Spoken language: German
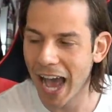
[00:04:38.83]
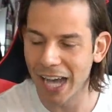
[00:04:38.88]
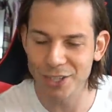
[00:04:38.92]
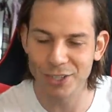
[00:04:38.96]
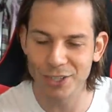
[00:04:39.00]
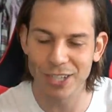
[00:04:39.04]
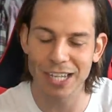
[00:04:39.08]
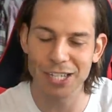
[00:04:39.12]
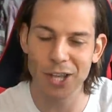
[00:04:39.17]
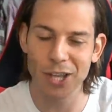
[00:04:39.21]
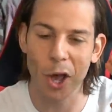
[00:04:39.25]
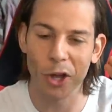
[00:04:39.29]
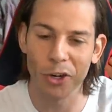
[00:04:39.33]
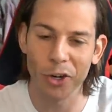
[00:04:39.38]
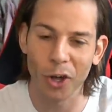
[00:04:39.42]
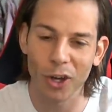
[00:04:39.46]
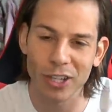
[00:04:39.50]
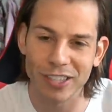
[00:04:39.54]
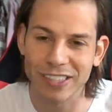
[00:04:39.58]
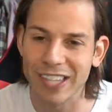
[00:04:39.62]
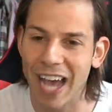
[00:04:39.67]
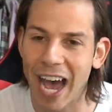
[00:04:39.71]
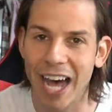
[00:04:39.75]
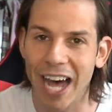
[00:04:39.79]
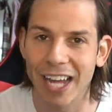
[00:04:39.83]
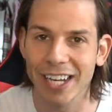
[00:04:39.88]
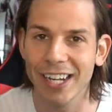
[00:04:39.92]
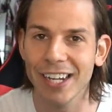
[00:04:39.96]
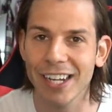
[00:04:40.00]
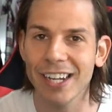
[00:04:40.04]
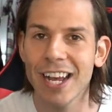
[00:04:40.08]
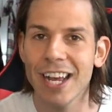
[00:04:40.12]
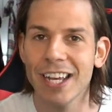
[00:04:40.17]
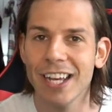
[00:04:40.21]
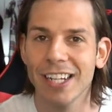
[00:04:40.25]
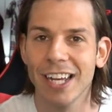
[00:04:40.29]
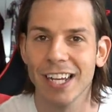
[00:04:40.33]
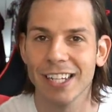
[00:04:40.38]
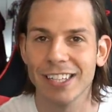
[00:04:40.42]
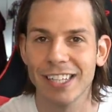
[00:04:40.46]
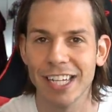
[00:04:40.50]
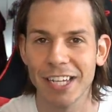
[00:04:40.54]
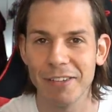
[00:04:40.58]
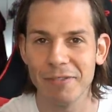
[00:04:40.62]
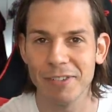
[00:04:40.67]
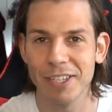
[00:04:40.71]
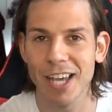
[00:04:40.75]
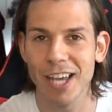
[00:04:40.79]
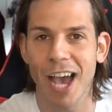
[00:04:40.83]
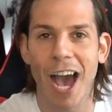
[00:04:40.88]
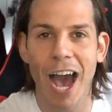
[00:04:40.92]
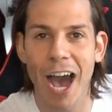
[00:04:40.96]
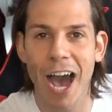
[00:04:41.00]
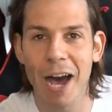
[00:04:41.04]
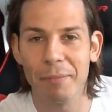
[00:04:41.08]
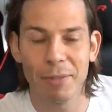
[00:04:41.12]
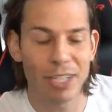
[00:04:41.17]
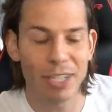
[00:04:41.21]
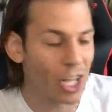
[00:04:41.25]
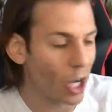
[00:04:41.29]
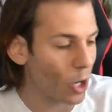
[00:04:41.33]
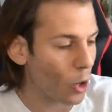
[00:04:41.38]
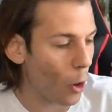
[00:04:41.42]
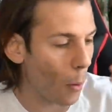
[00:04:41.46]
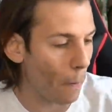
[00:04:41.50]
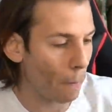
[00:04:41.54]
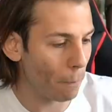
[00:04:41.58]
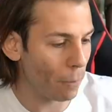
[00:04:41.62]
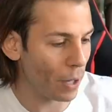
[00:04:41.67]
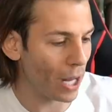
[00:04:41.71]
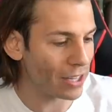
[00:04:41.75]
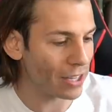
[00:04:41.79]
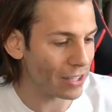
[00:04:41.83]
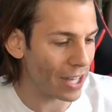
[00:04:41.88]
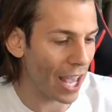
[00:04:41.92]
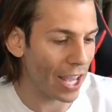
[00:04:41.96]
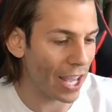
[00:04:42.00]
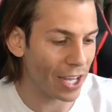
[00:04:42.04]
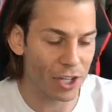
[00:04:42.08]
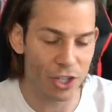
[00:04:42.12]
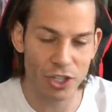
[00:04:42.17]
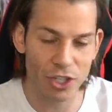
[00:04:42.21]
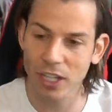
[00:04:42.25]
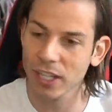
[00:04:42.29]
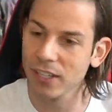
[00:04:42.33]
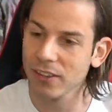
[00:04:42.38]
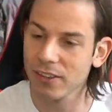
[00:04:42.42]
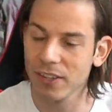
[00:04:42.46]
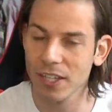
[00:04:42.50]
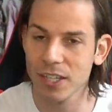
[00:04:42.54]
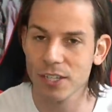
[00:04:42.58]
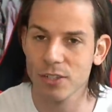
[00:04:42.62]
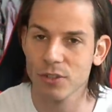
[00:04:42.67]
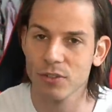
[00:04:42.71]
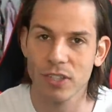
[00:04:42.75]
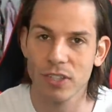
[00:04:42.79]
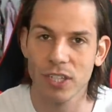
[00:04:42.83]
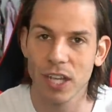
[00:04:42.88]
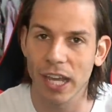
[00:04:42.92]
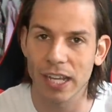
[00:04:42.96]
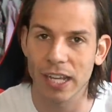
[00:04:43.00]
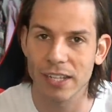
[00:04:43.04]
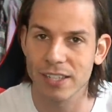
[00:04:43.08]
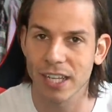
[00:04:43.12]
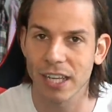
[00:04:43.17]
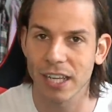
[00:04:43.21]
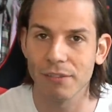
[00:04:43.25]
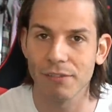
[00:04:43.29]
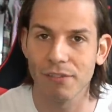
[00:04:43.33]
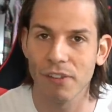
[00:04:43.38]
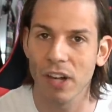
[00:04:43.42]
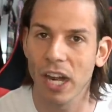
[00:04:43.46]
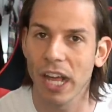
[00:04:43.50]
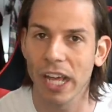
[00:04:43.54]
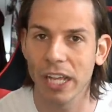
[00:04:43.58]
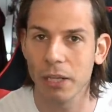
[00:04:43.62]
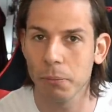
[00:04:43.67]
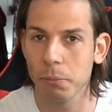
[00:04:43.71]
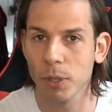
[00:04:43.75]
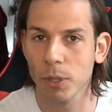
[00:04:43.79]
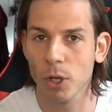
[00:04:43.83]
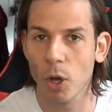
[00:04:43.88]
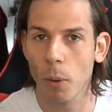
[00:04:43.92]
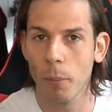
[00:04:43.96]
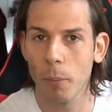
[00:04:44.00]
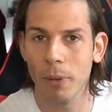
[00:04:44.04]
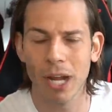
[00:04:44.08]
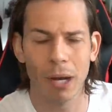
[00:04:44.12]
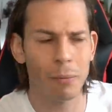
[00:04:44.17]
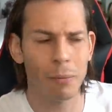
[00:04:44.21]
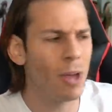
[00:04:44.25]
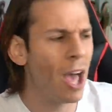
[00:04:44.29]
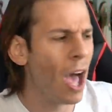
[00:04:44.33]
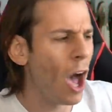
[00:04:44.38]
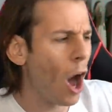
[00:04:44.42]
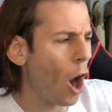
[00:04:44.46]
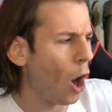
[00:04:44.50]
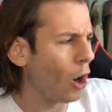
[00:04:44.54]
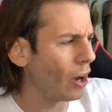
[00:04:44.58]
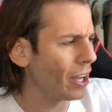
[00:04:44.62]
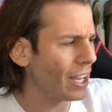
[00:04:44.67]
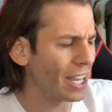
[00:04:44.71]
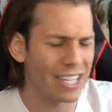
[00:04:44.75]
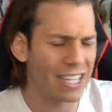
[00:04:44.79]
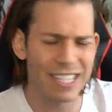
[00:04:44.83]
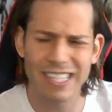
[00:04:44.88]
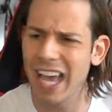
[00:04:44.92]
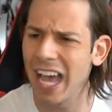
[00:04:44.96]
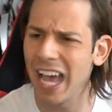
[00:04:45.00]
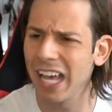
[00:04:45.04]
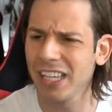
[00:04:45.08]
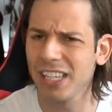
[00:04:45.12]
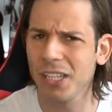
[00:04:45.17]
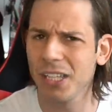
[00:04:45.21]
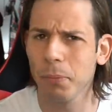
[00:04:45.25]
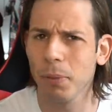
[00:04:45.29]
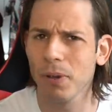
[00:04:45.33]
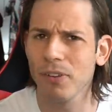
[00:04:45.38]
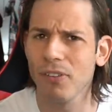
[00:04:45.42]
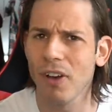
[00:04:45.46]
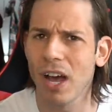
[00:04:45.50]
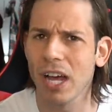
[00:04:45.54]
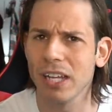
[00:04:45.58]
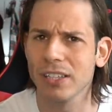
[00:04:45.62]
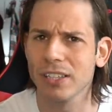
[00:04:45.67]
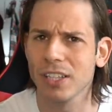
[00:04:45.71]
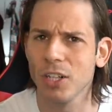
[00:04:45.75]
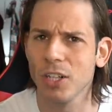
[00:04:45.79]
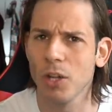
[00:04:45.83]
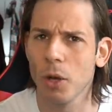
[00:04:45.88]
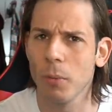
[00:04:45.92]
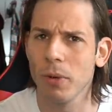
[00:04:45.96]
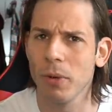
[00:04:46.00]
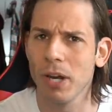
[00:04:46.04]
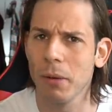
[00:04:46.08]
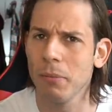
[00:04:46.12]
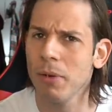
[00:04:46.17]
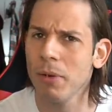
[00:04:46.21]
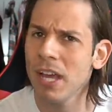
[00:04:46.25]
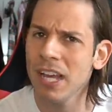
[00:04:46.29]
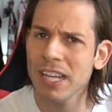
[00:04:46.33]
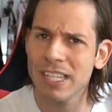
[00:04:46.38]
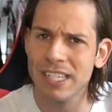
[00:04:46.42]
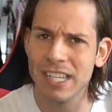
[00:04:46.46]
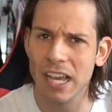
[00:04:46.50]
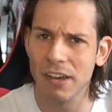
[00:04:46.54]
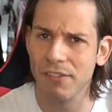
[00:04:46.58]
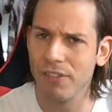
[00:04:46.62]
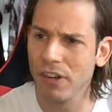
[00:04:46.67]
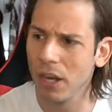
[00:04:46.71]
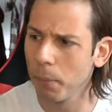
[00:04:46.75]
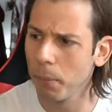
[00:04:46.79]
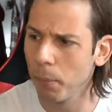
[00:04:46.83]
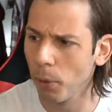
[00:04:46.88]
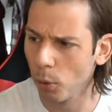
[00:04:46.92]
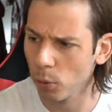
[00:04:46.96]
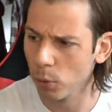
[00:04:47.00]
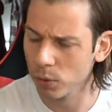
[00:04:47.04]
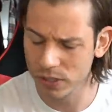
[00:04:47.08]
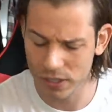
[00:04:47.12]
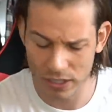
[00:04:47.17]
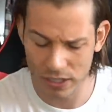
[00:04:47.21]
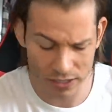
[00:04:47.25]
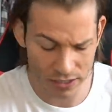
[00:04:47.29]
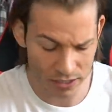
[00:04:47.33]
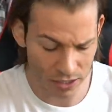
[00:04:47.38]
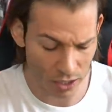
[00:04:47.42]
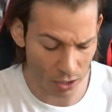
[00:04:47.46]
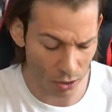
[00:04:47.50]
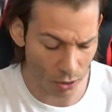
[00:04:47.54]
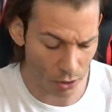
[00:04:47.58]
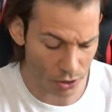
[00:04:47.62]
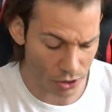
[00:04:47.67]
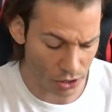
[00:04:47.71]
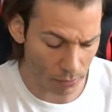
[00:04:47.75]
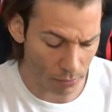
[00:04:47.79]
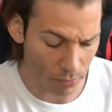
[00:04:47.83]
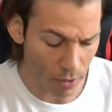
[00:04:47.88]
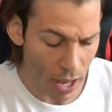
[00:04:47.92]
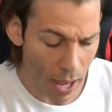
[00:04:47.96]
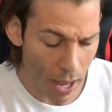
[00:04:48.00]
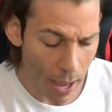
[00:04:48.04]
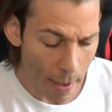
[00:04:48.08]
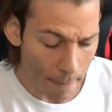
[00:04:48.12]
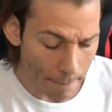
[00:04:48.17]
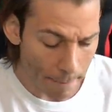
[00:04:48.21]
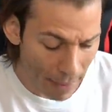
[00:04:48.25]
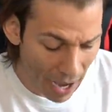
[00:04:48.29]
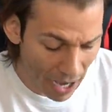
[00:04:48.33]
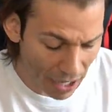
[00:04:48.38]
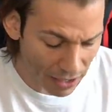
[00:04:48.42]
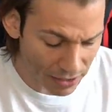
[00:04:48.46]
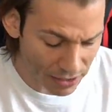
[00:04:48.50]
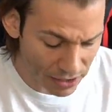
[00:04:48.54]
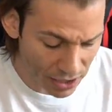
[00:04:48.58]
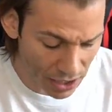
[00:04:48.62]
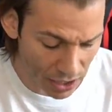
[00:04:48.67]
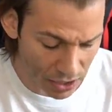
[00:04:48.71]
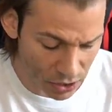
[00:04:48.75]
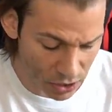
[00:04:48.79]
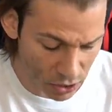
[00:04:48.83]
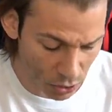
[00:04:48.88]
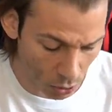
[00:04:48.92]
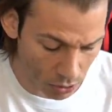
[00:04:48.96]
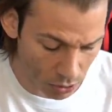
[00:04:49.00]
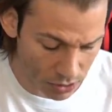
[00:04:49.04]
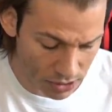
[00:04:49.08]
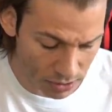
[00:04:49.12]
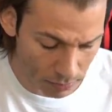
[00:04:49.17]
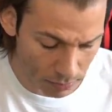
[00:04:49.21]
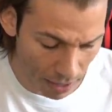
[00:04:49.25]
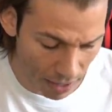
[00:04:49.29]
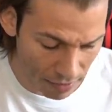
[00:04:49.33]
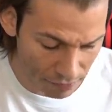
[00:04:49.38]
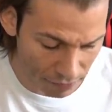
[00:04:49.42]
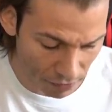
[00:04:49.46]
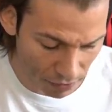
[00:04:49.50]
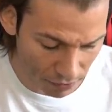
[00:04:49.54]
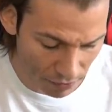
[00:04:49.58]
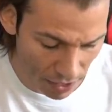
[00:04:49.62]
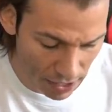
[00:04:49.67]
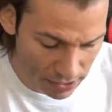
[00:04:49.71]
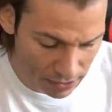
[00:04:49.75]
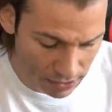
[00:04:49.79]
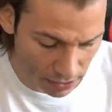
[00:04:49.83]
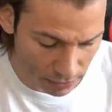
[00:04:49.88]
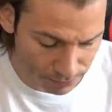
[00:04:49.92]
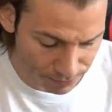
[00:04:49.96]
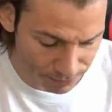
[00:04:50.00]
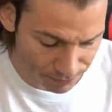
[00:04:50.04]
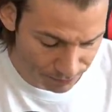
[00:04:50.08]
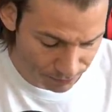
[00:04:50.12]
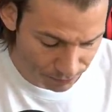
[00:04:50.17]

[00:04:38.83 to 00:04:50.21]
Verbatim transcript: Also das auch noch tarnen, nachdem die Army da komplett eingeschritten ist und die extrem viel Hate bekommen haben, auch ihre Seite privat genommen haben, sehr viele Postings gelöscht haben, machen die jetzt trotzdem einfach weiter.